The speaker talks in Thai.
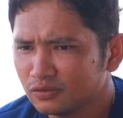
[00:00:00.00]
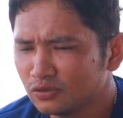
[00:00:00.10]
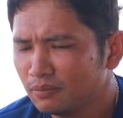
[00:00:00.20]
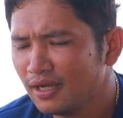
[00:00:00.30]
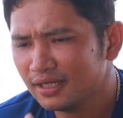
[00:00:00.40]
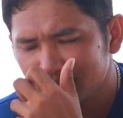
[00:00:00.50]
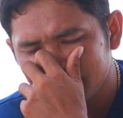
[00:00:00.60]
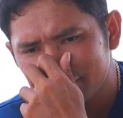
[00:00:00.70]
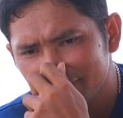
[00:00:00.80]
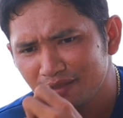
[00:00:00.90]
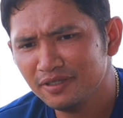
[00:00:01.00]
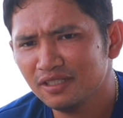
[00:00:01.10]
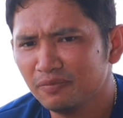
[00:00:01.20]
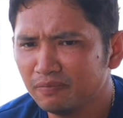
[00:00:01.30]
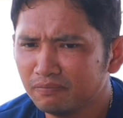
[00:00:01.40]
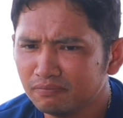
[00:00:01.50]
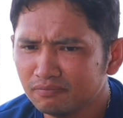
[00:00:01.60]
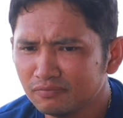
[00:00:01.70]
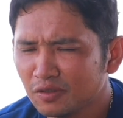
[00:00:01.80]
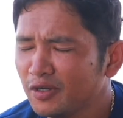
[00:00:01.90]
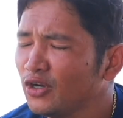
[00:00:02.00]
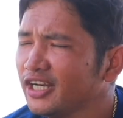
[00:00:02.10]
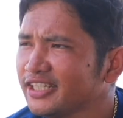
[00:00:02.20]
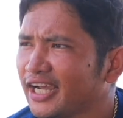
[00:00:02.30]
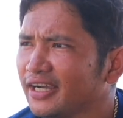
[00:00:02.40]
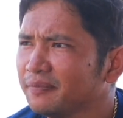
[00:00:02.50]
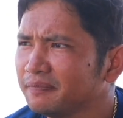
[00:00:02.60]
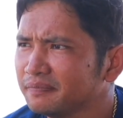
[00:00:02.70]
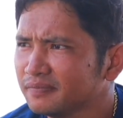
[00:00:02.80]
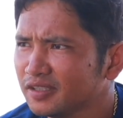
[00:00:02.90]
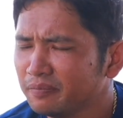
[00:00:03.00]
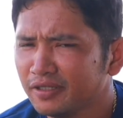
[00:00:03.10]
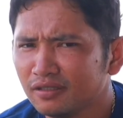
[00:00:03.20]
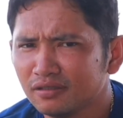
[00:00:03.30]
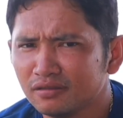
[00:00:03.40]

ส่วนมากวิตามินจะไม่ค่อยได้ใช้ครับจะเป็น